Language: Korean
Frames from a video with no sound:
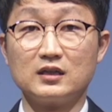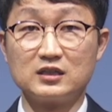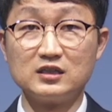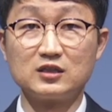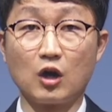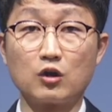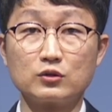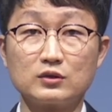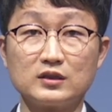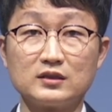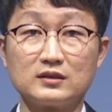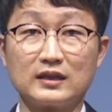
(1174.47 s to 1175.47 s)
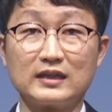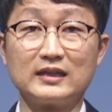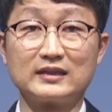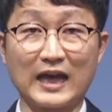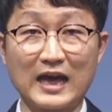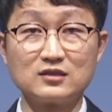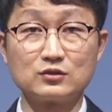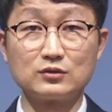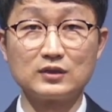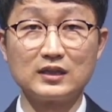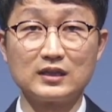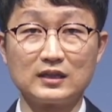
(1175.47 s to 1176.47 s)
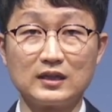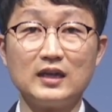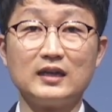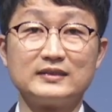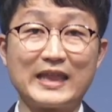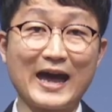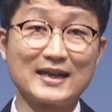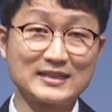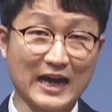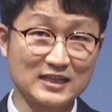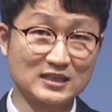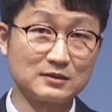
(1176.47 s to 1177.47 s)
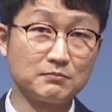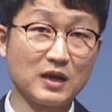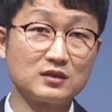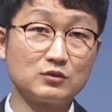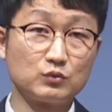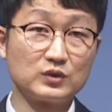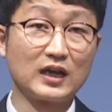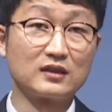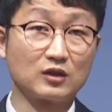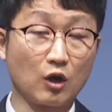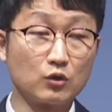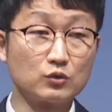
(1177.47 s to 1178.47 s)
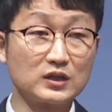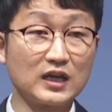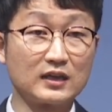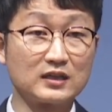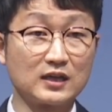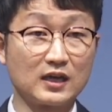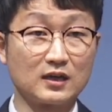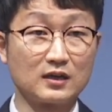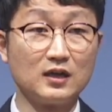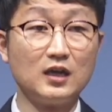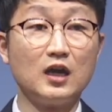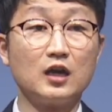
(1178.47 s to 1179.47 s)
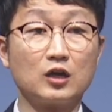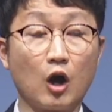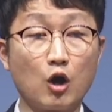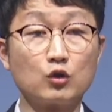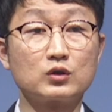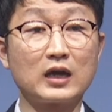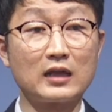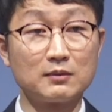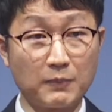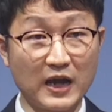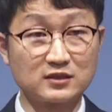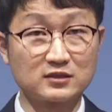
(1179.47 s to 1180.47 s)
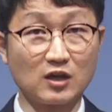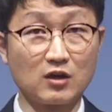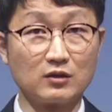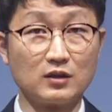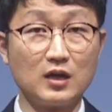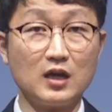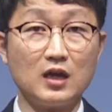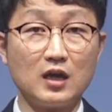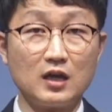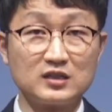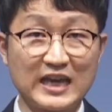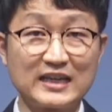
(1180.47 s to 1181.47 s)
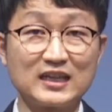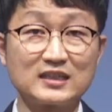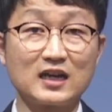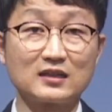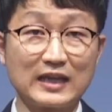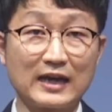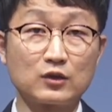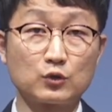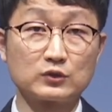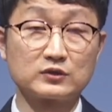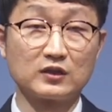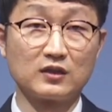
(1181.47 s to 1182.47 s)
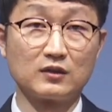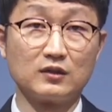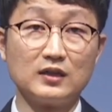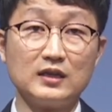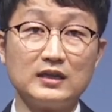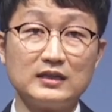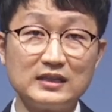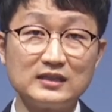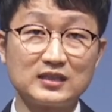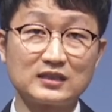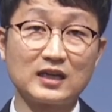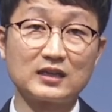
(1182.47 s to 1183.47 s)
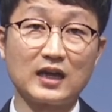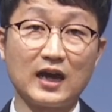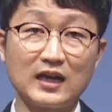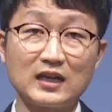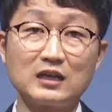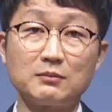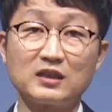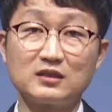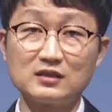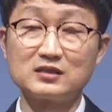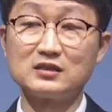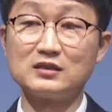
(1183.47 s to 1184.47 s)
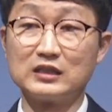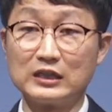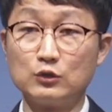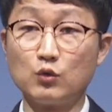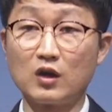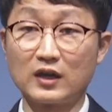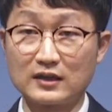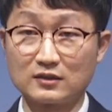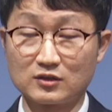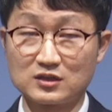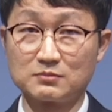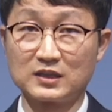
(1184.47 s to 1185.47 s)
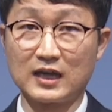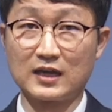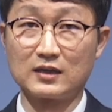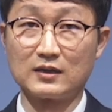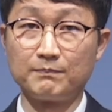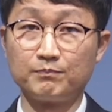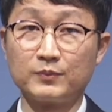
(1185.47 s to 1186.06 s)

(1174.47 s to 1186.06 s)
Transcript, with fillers: 그 거룩은 이 단순히 나 자신만을 위한 거룩이 아니라 거룩한 백성, 제사장 나라로서 이 세상에 하나님의 뜻을 이루어가는 것입니다.